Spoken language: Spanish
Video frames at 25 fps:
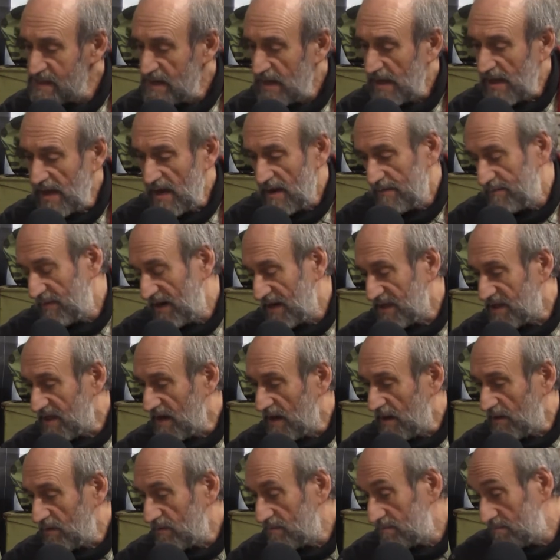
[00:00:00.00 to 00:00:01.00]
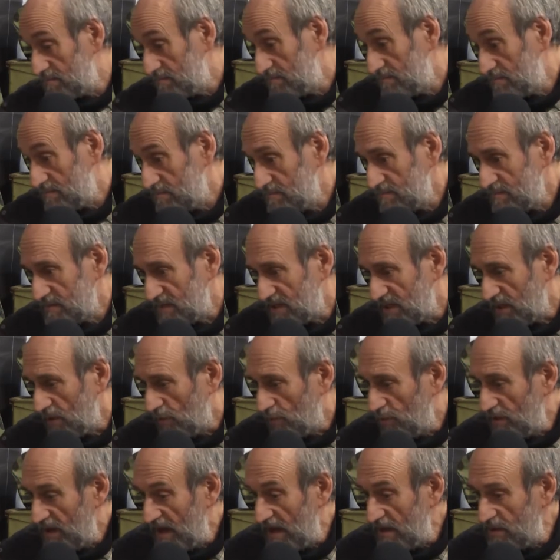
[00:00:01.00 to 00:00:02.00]
y han marchado,
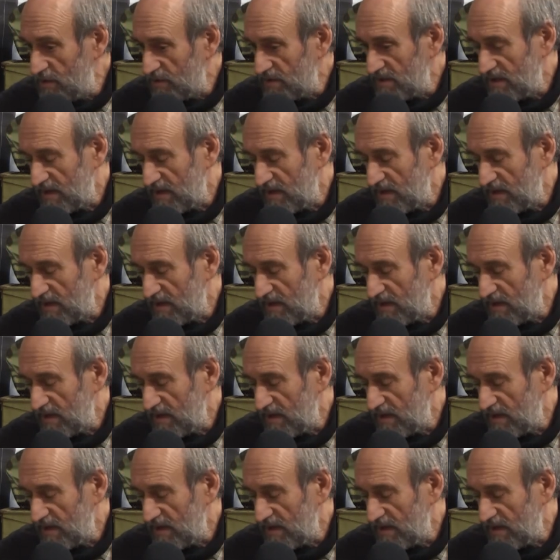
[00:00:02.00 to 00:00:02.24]
según ellos,